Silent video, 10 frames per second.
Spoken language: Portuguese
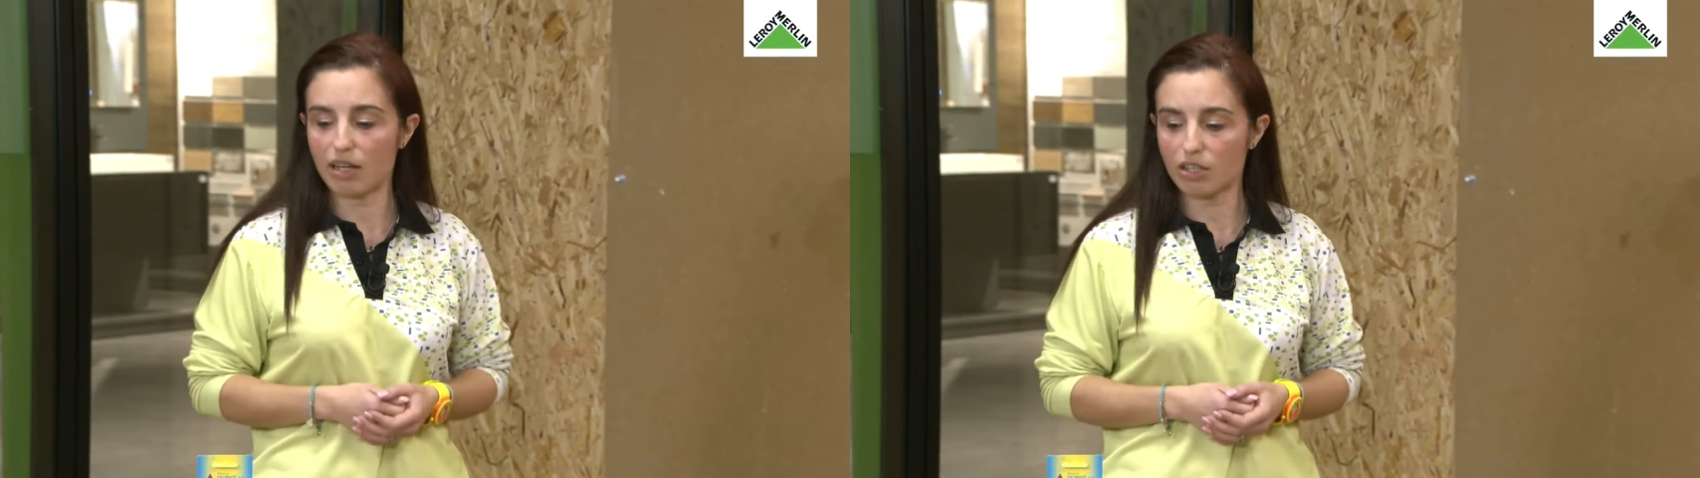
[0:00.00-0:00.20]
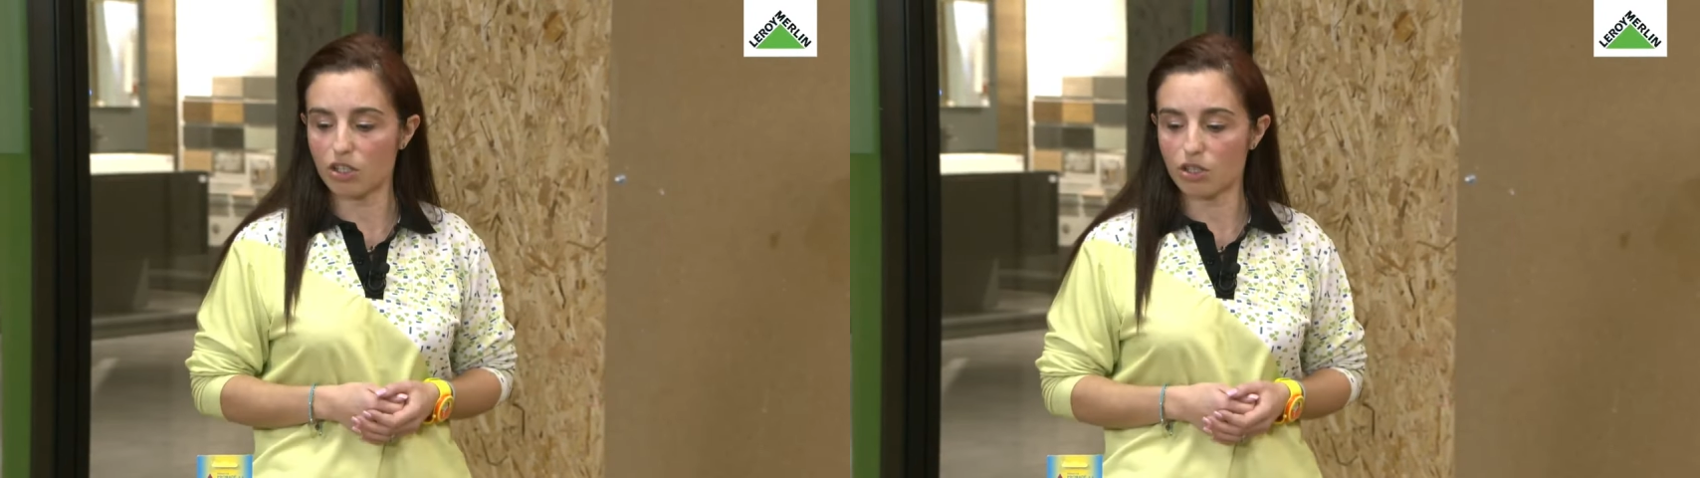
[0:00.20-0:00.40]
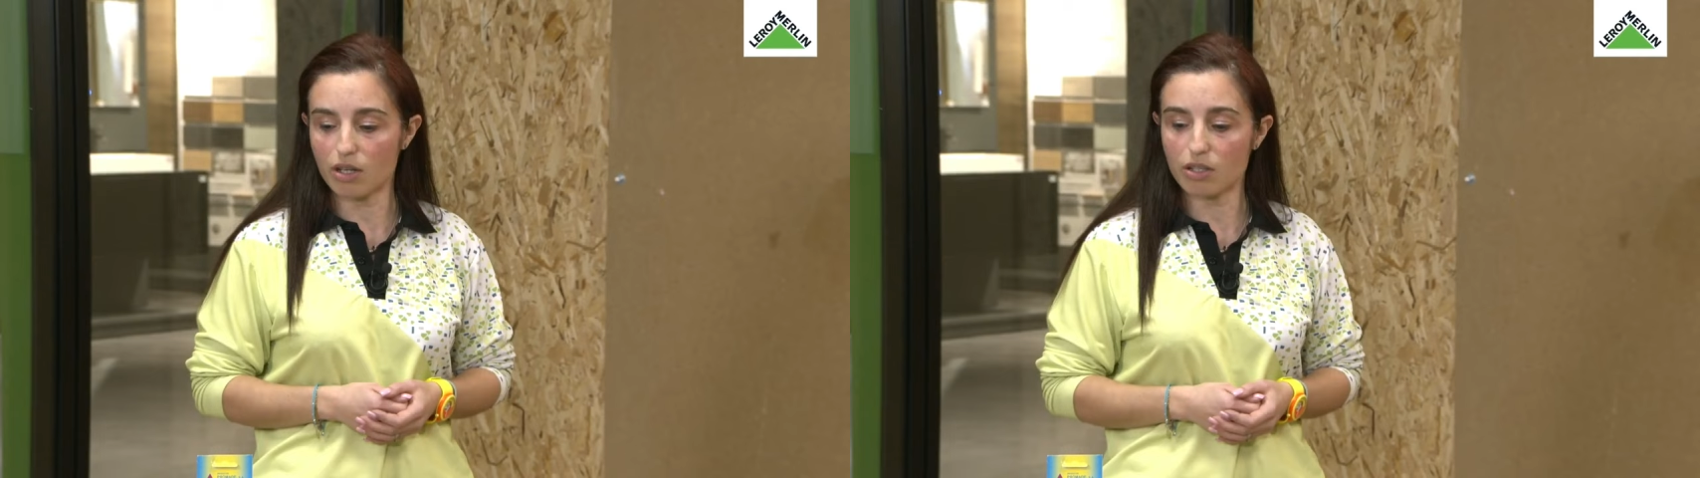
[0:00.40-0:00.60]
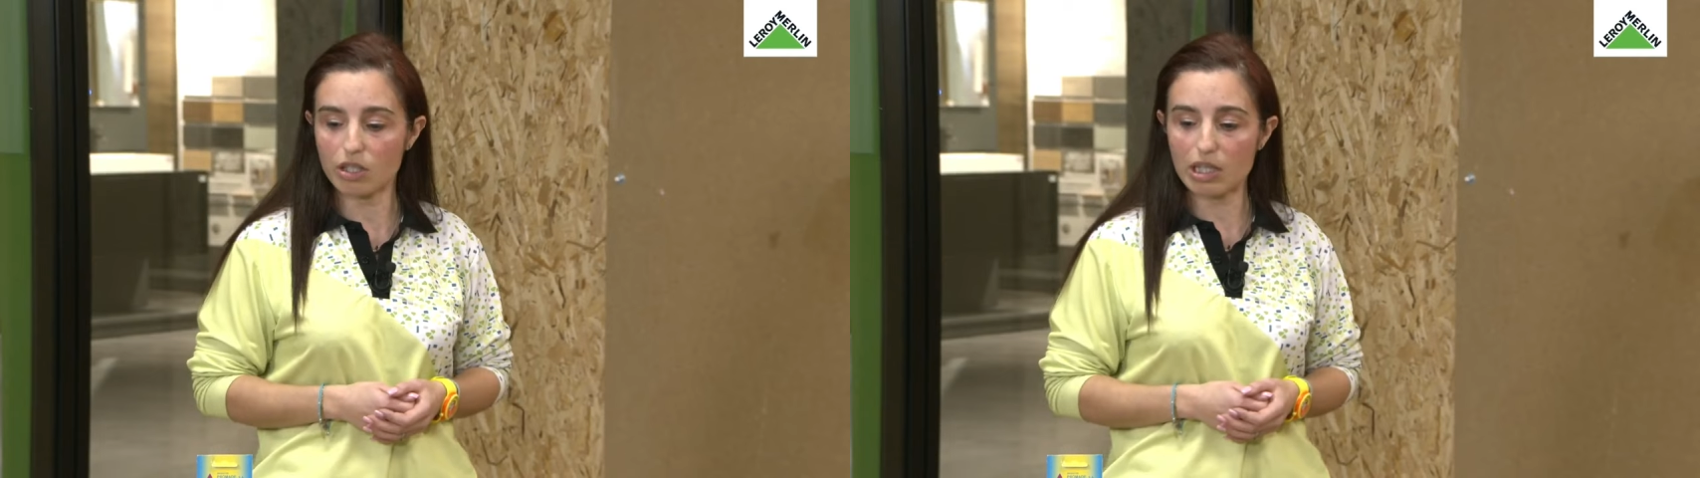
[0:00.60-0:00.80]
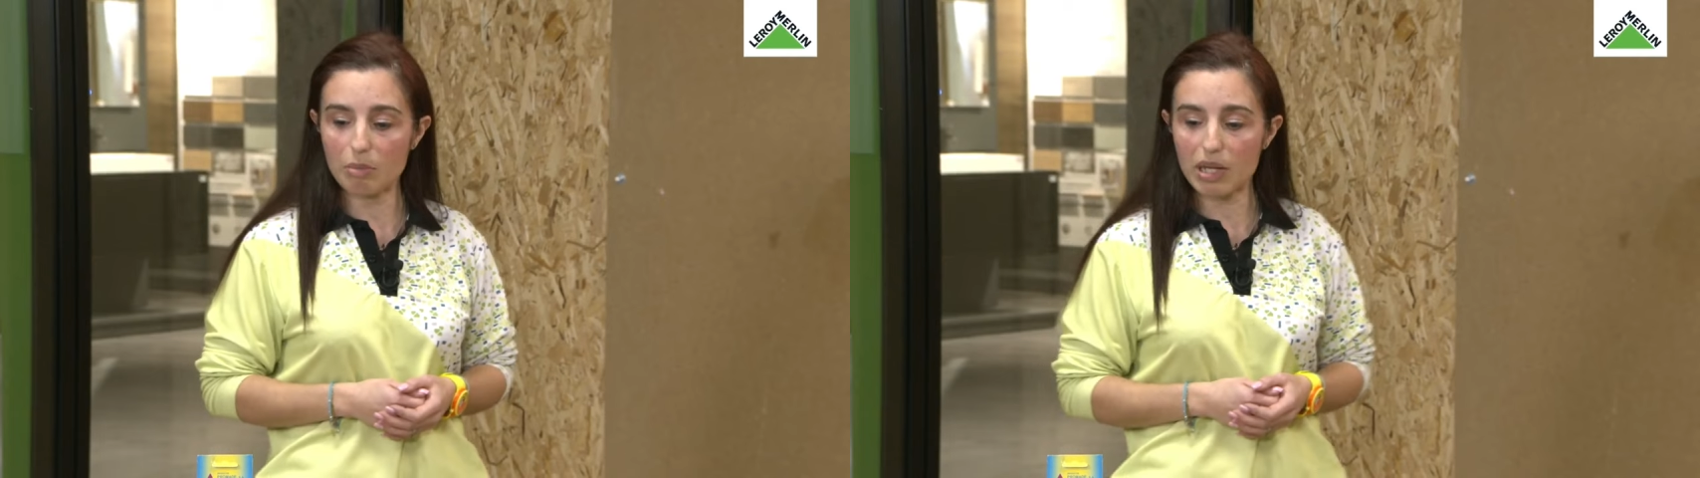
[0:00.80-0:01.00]
estas
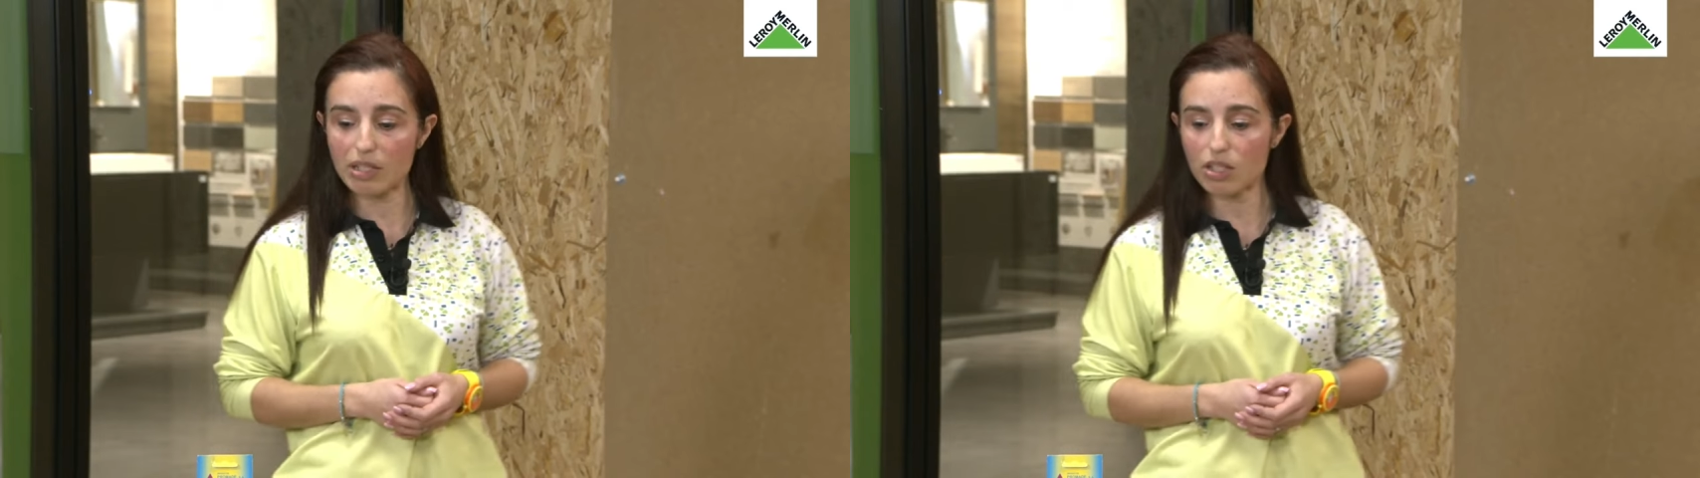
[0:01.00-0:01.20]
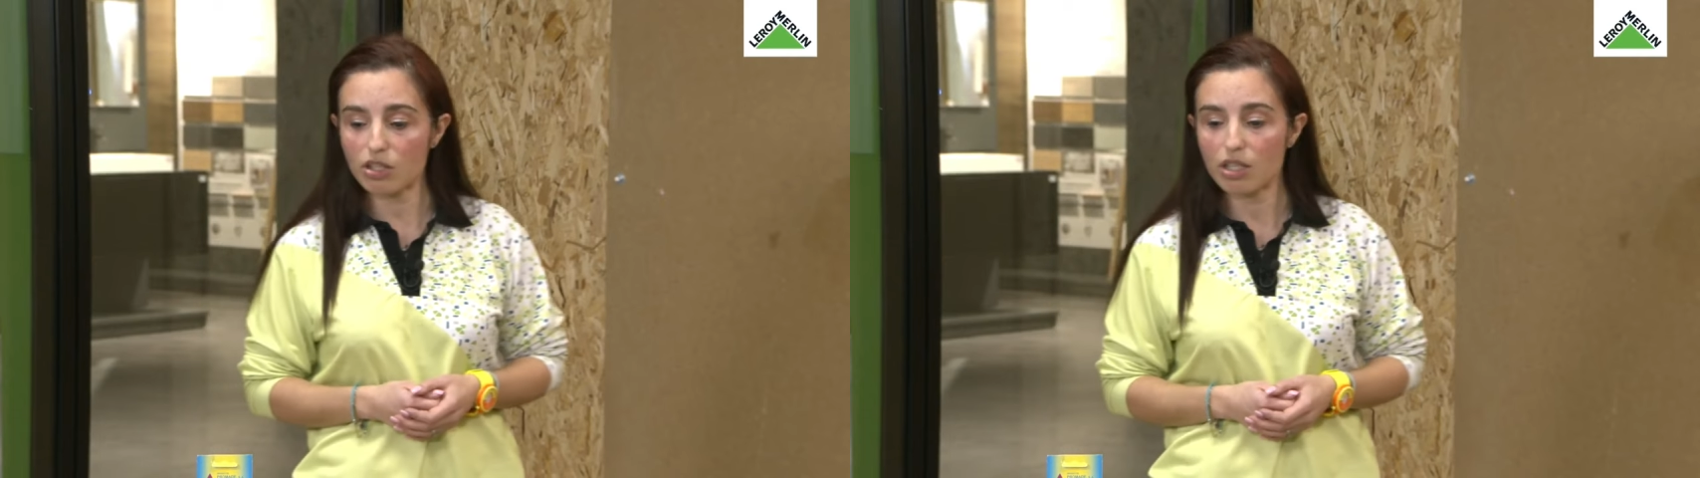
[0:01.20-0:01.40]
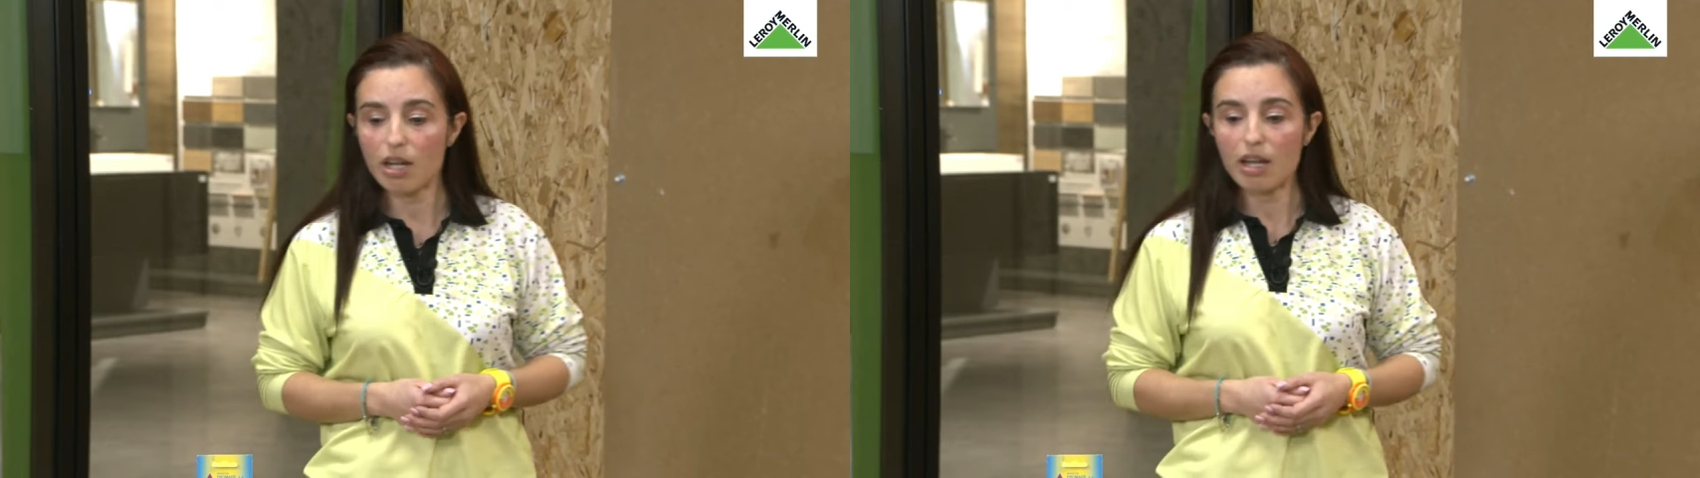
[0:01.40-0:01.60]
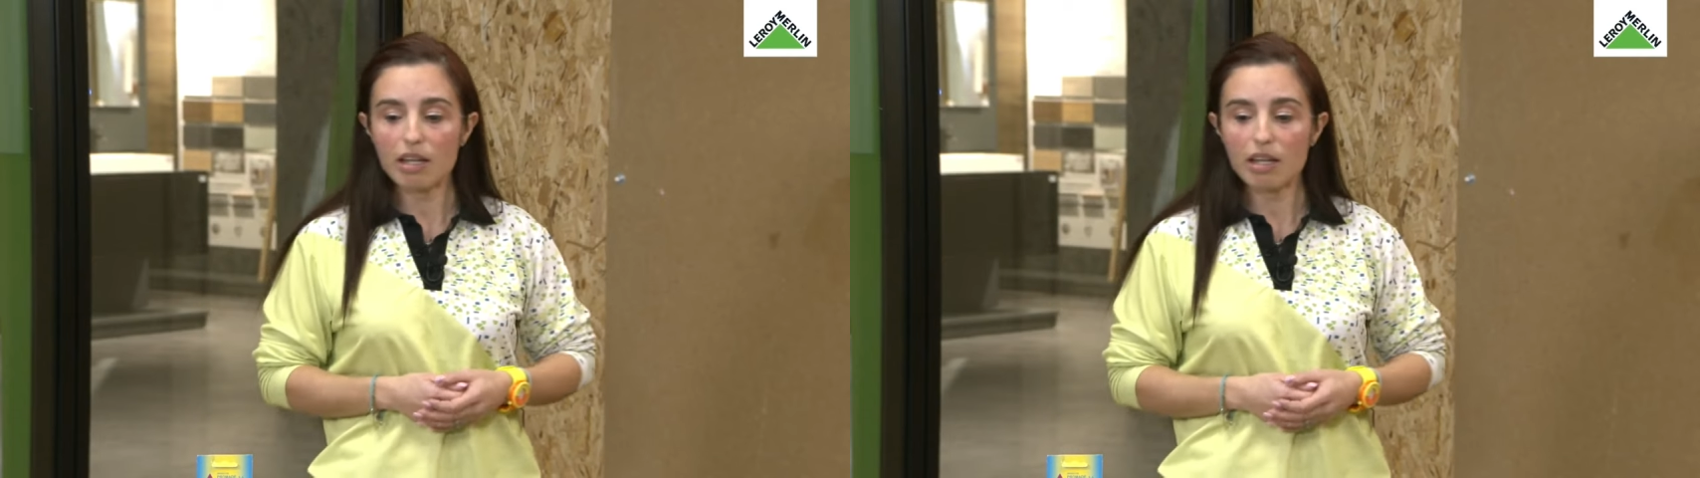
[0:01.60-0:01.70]
nossas limpezas.